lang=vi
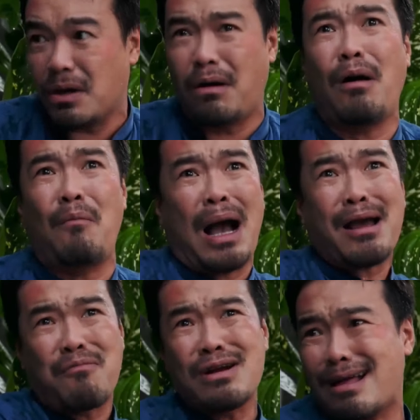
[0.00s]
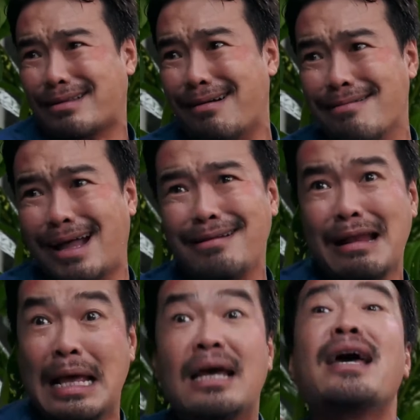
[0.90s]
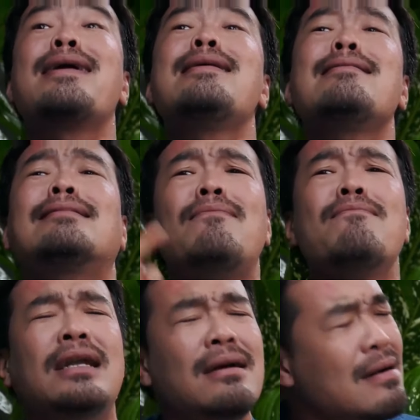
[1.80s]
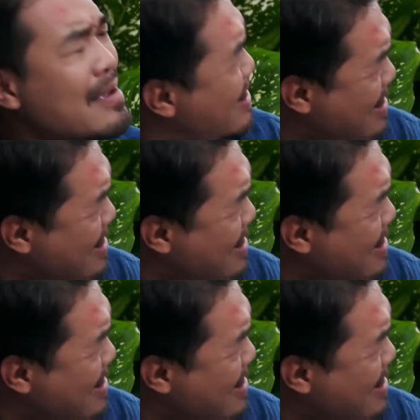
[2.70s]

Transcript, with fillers: Trời ơi mặt ông rất là tự tin Yên tâm anh ơi